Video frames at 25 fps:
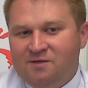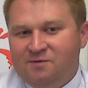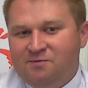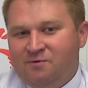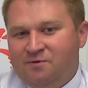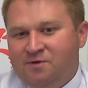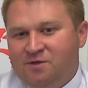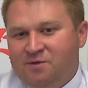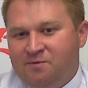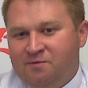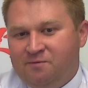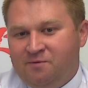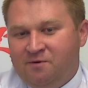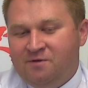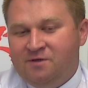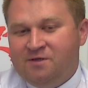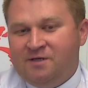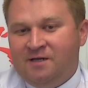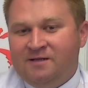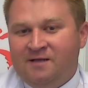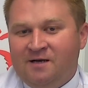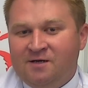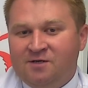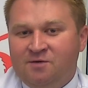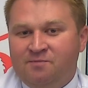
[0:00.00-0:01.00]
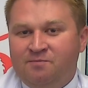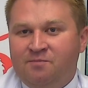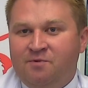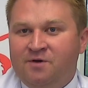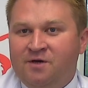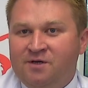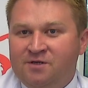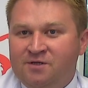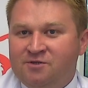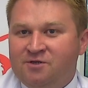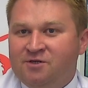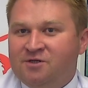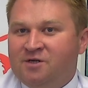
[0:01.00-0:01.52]
wspólnie się pomodlić, ale także
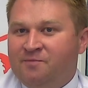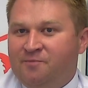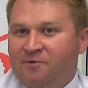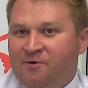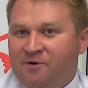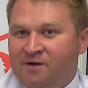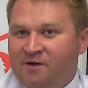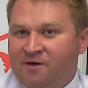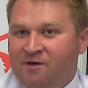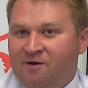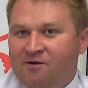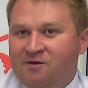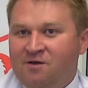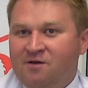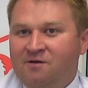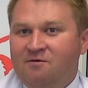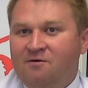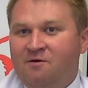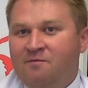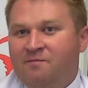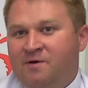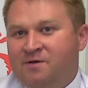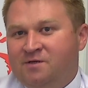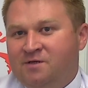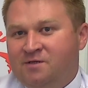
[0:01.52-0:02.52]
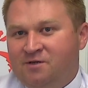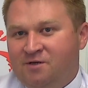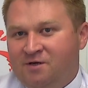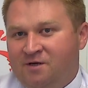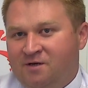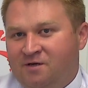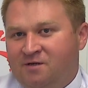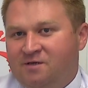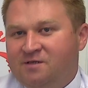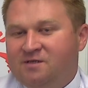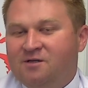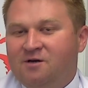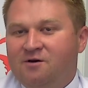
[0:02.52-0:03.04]
pojeździć troszkę po regionie, obejrzeć trochę
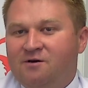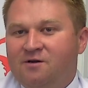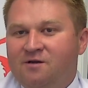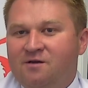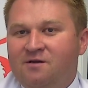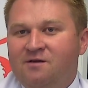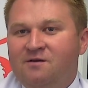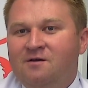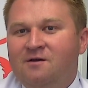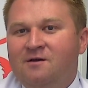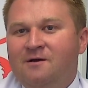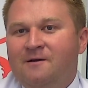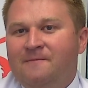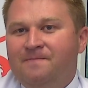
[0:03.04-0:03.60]
historii,